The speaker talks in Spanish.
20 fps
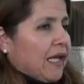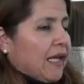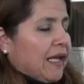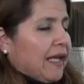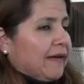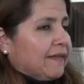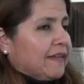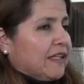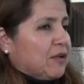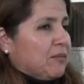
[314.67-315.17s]

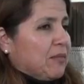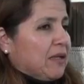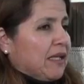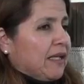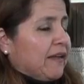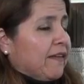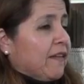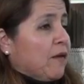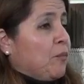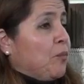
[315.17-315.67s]
la
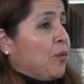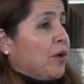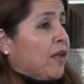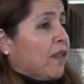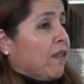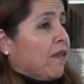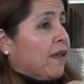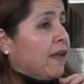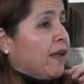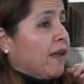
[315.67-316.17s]
terminé
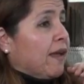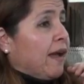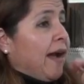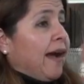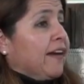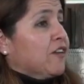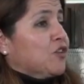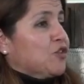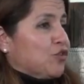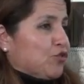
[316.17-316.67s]
después de
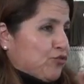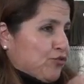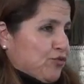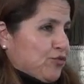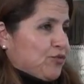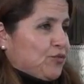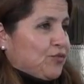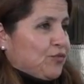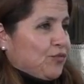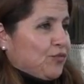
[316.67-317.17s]

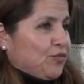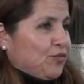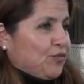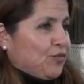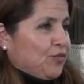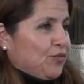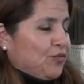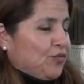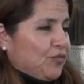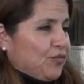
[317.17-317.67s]
años.
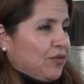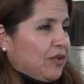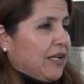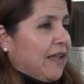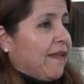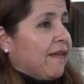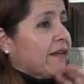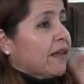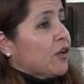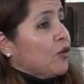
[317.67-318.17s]
Años, ya.
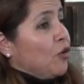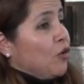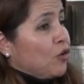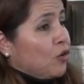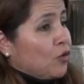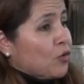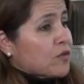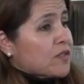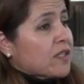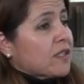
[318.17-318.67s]
La dejé
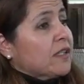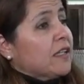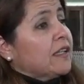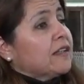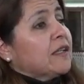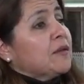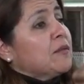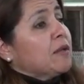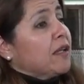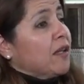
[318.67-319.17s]
inconclusa y la
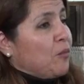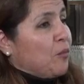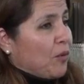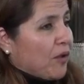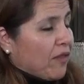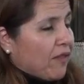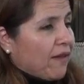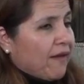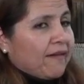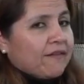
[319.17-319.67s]
terminé
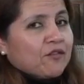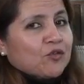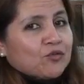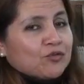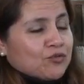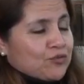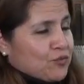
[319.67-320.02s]
después de años.